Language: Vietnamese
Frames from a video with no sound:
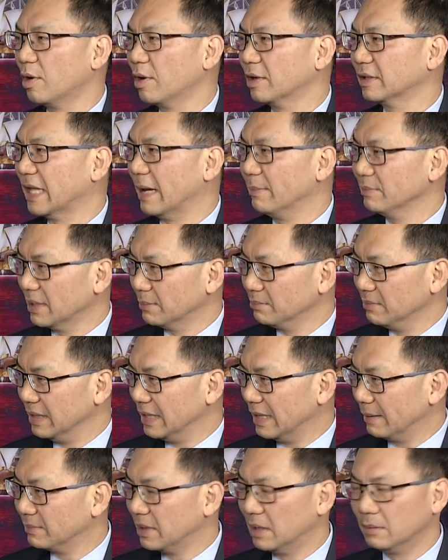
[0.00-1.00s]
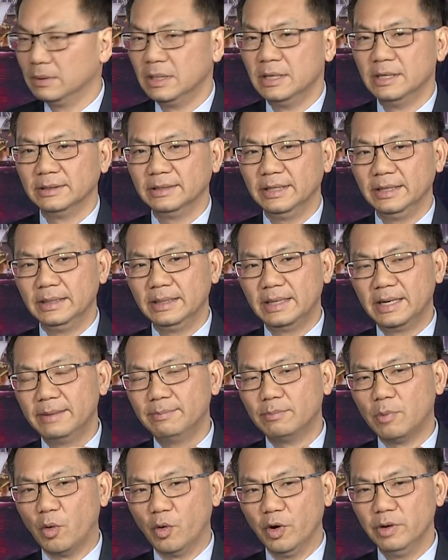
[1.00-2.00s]
còn có 815 đồng thì
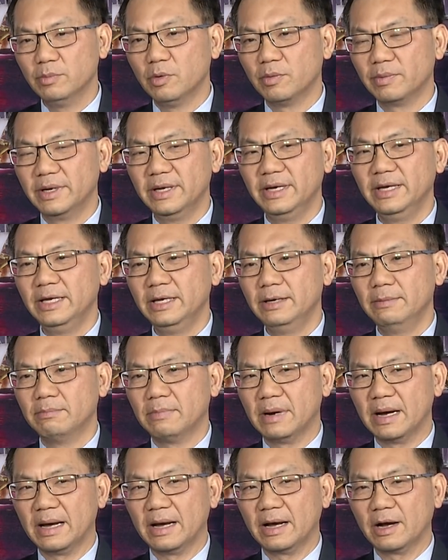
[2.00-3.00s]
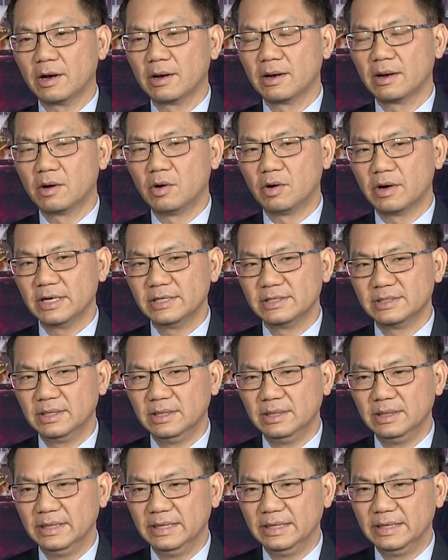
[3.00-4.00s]
mỗi một khi mà có cái
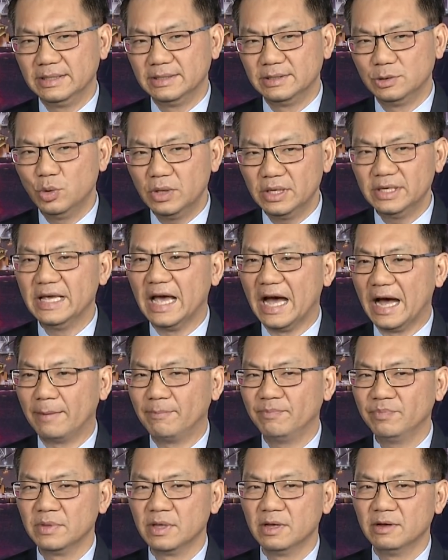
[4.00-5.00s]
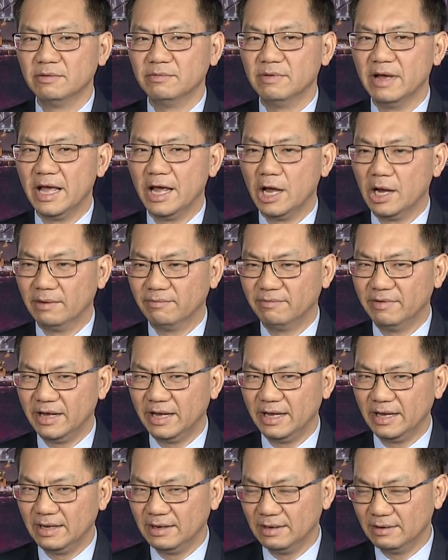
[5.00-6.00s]
sự xuất giảm về
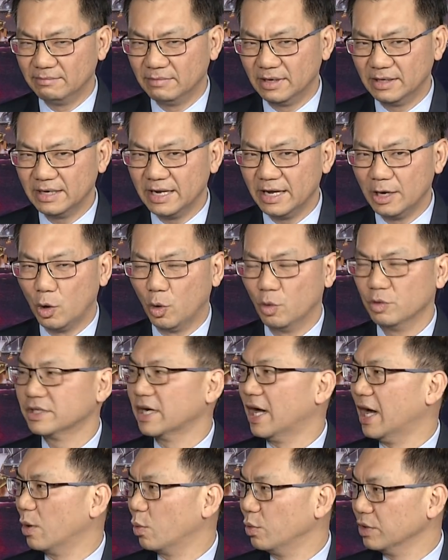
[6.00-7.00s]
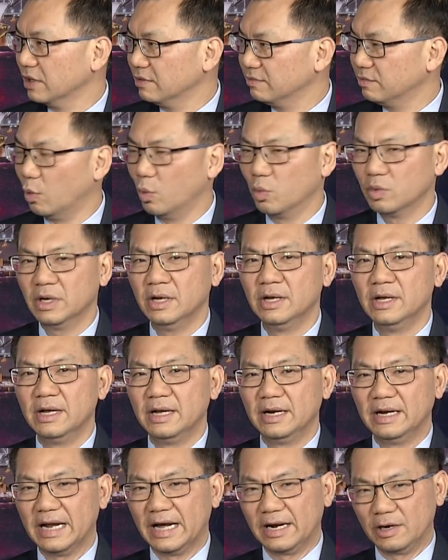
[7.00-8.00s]
về vấn đề hỗ trợ của chính phủ đó
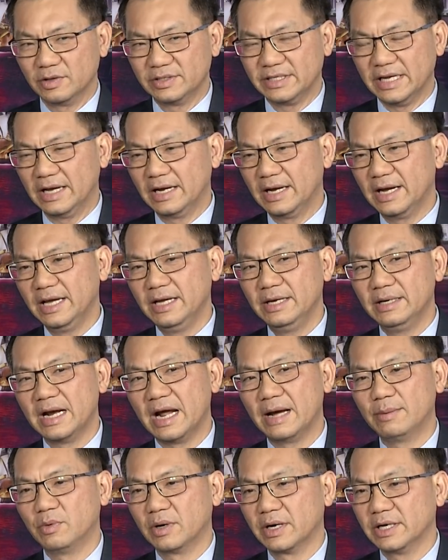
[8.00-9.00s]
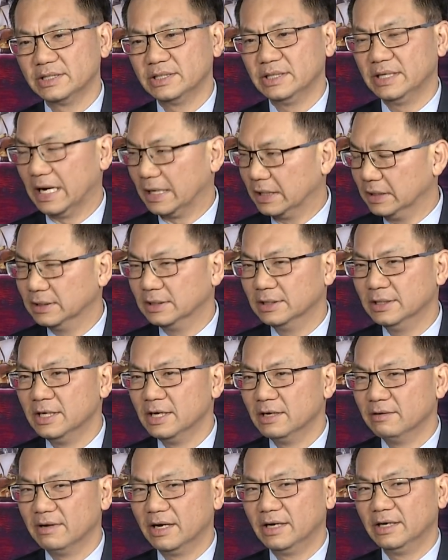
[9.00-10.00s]
là nó sẽ gây ra một cái sự ảnh hưởng
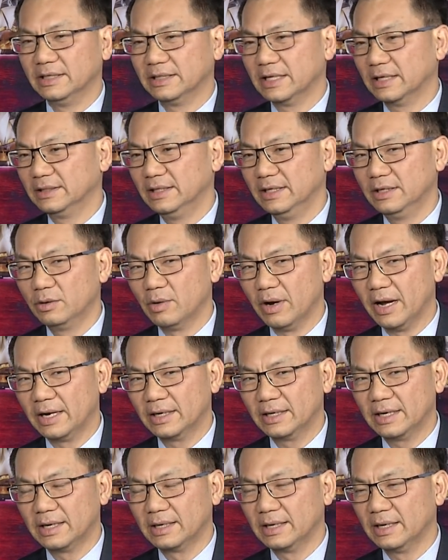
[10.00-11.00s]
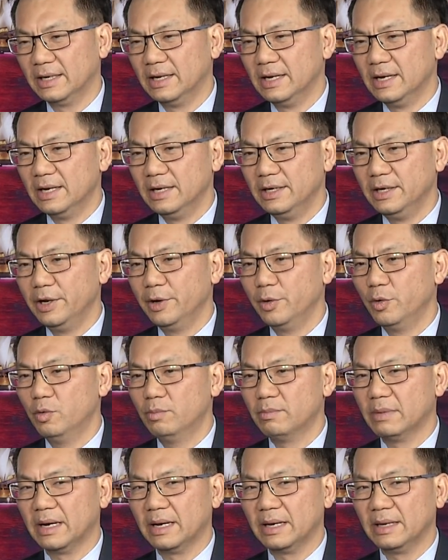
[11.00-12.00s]
và người ta tiên đoán rằng là nếu
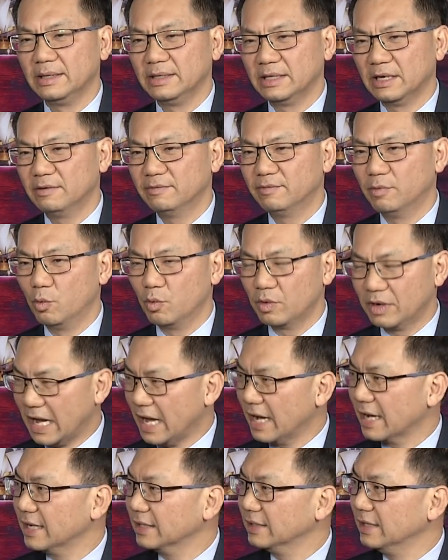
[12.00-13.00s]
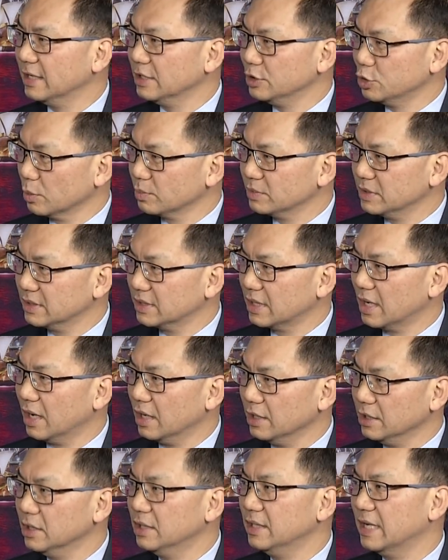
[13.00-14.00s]
mà chính phủ cắt cái tiền job
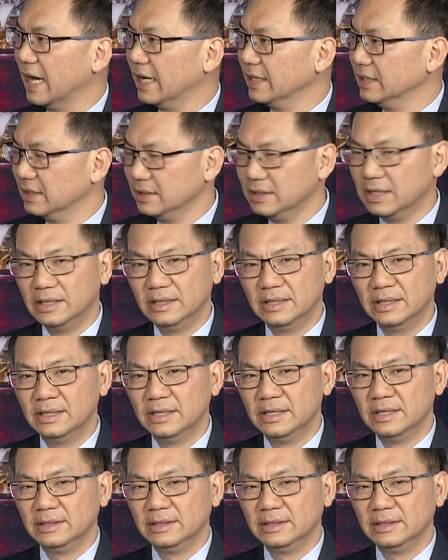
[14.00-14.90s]
seeker như đã dự định đó,